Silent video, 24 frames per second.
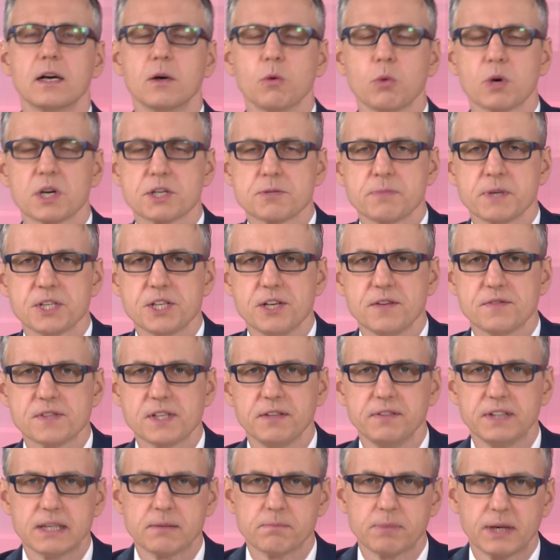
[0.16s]
Łukasz
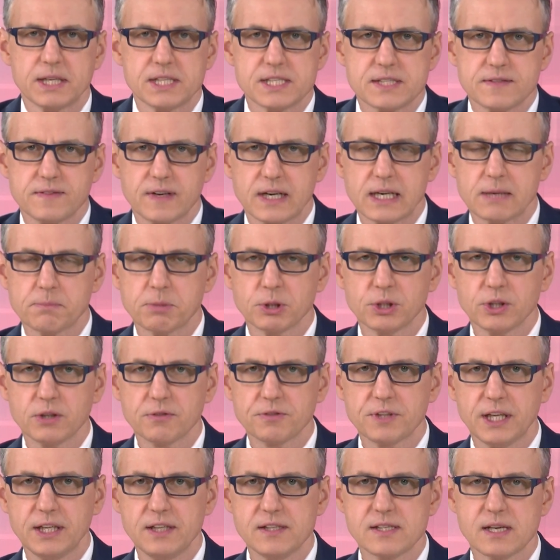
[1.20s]
Maciejewski, witam Państwa
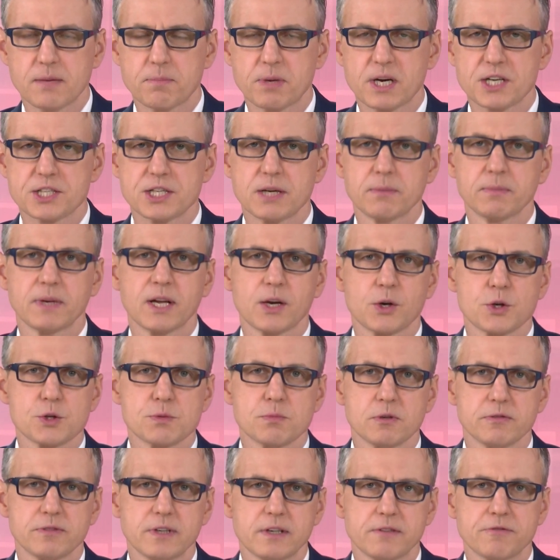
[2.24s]
ponownie i zapraszam na
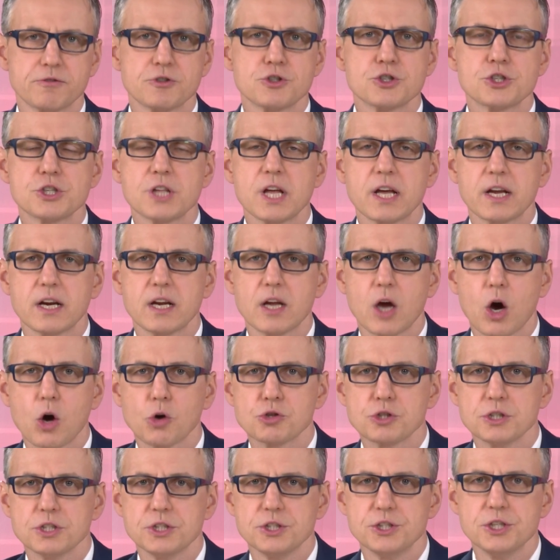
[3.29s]
rozmowę w cztery
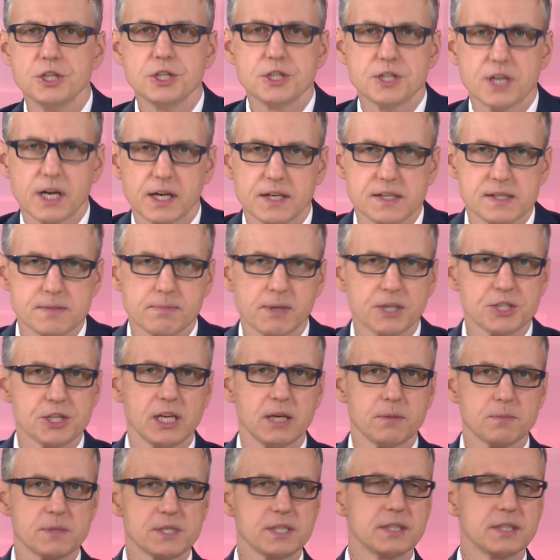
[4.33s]
oczy dzisiaj z Maciejem